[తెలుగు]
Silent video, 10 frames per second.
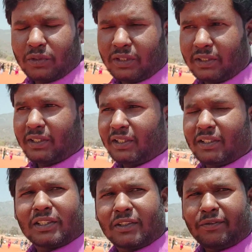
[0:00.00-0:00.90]
మొత్తానికి
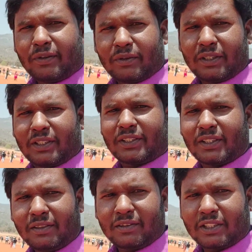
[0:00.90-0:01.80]
ఈషా
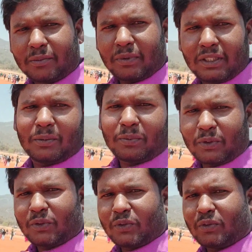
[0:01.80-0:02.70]
ఫౌండేషన్
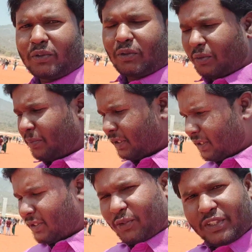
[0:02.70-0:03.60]
చిక్బల్లాపూర్ లోపల
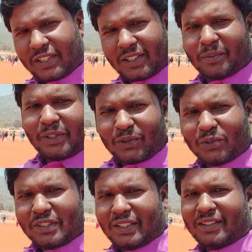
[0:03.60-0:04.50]
అనేది వచ్చేసామని
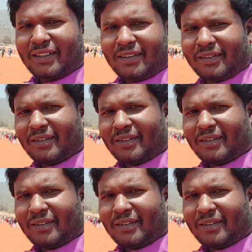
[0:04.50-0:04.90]
చూసారుగా